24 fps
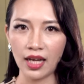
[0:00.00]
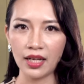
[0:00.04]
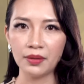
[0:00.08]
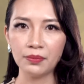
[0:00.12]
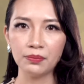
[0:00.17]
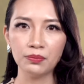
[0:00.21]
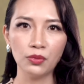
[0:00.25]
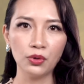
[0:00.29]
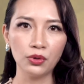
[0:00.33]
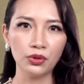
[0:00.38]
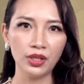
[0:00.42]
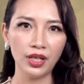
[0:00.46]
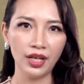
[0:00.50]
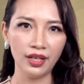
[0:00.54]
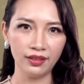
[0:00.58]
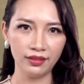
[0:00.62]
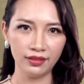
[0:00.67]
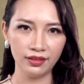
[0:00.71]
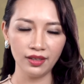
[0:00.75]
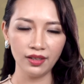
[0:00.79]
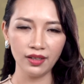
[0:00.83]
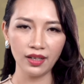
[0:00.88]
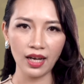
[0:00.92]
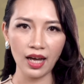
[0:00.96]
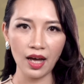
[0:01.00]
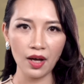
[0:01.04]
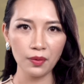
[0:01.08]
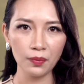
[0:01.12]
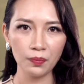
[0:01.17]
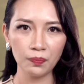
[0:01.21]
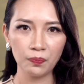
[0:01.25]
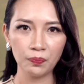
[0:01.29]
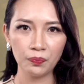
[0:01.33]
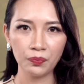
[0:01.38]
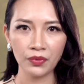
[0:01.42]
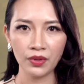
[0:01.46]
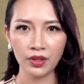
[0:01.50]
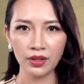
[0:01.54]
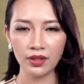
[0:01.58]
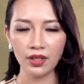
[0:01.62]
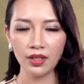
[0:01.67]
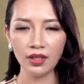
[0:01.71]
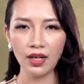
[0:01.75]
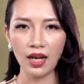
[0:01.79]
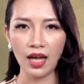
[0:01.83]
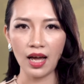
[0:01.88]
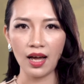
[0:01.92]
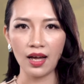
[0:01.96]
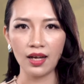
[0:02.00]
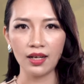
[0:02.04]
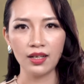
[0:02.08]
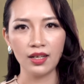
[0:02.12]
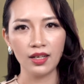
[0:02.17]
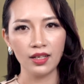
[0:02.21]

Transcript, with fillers: thành một hình tượng khác. Tức là